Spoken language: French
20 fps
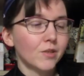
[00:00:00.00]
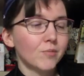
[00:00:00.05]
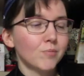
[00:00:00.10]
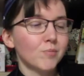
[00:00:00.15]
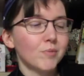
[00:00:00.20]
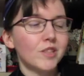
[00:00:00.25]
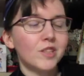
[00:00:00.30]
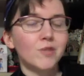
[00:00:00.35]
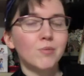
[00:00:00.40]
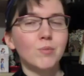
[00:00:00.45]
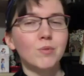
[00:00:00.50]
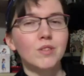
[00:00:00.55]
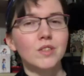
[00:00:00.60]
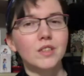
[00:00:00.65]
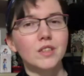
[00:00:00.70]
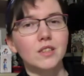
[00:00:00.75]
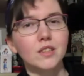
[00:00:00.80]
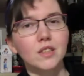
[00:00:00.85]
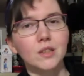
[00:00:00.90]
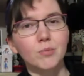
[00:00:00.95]
Mais je me
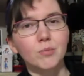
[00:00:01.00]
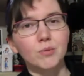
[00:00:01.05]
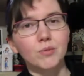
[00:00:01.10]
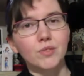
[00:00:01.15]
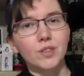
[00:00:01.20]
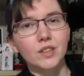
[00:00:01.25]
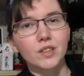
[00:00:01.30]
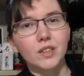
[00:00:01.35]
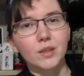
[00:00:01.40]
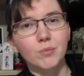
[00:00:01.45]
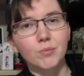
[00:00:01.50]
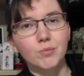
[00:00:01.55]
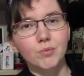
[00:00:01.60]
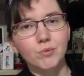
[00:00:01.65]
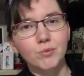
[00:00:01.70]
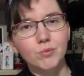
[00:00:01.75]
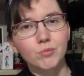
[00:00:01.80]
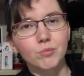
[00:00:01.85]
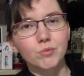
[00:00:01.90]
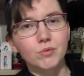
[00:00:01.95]
dis que si ça peut faire sa
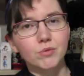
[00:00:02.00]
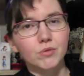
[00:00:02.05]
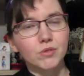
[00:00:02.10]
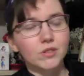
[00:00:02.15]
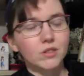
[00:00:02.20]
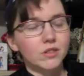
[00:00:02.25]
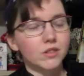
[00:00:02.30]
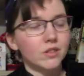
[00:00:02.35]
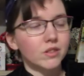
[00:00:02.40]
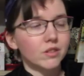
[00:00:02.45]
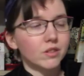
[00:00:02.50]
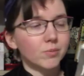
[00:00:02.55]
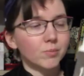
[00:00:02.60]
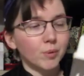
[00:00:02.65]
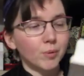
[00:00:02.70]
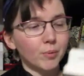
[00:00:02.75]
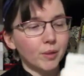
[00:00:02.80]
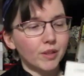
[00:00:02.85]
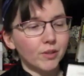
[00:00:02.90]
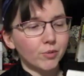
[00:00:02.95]
pub, c'est
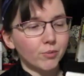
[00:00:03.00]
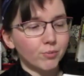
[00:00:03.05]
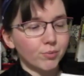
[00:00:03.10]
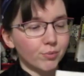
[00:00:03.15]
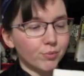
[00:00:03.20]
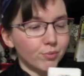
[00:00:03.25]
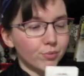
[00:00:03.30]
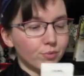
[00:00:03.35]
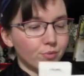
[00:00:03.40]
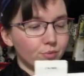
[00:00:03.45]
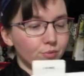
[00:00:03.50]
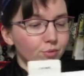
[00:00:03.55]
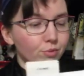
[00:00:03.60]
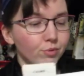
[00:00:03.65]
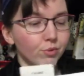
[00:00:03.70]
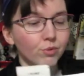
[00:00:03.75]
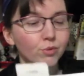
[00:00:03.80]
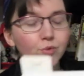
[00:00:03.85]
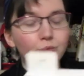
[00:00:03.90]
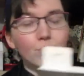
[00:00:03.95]
pas mal non plus.
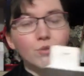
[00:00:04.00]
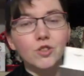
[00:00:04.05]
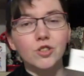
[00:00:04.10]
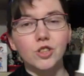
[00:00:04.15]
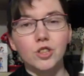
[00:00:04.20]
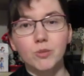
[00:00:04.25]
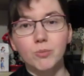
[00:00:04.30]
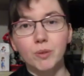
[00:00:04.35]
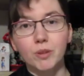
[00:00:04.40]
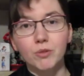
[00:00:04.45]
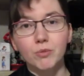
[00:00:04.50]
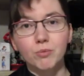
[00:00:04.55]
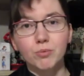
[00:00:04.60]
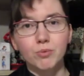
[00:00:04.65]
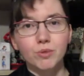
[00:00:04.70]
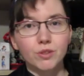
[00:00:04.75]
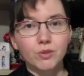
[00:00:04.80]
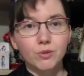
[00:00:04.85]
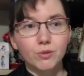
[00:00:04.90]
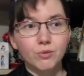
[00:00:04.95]
D'autant que lui, il cherche pas non
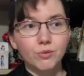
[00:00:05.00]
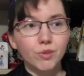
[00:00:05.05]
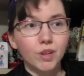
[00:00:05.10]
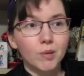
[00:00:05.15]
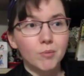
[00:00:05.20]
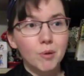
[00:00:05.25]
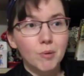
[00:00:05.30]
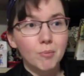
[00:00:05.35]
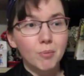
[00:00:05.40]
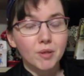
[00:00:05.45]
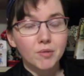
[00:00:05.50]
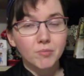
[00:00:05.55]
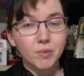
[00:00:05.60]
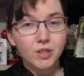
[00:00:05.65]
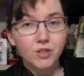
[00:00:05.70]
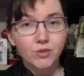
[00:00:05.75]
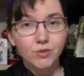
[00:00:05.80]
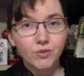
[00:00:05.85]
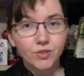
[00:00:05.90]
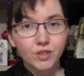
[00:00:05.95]
plus à être connu. Il a même pas de
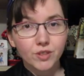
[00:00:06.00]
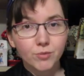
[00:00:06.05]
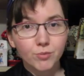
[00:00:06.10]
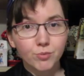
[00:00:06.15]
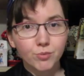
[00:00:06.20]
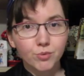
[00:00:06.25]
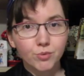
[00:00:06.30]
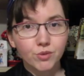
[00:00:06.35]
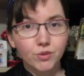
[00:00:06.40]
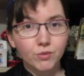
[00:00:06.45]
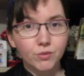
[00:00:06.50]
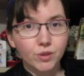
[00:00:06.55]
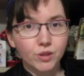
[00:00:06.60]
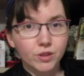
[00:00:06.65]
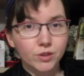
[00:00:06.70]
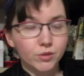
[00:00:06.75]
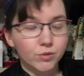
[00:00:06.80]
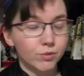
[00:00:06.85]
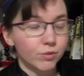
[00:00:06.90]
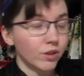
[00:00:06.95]
page sur Facebook, ou quoi
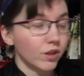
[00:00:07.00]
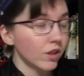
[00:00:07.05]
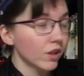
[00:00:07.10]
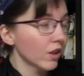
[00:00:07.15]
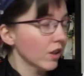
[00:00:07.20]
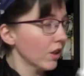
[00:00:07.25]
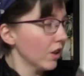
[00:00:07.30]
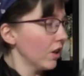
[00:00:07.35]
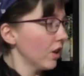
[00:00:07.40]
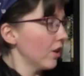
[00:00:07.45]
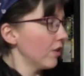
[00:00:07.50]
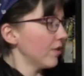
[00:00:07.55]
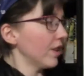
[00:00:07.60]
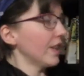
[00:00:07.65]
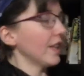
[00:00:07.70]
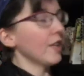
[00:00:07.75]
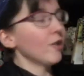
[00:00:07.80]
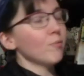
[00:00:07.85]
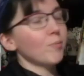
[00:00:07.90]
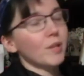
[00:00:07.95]
que ce soit. Enfin,
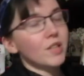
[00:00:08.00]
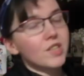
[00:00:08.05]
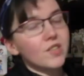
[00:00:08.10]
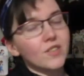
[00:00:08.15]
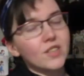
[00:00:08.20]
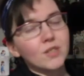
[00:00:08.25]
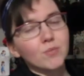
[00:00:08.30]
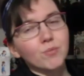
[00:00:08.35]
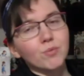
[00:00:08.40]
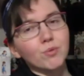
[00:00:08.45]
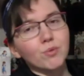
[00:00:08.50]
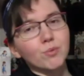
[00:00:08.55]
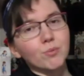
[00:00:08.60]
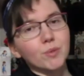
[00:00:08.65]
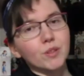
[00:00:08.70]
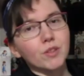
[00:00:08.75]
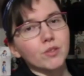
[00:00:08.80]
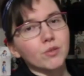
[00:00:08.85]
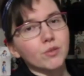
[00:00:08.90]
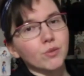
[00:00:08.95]
il a une page Facebook,
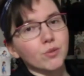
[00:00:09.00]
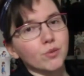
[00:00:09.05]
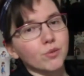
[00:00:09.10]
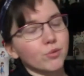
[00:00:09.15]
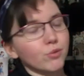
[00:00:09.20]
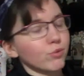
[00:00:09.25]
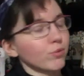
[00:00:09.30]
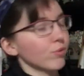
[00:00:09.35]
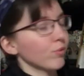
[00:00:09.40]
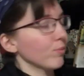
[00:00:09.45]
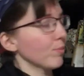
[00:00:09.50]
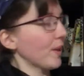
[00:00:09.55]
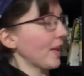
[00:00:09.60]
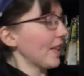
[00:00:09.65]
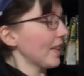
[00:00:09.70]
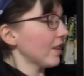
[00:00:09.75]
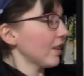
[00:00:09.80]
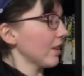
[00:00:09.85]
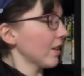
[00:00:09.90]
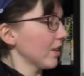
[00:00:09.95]
mais en tant que
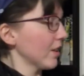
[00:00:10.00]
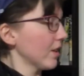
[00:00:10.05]
prêtre.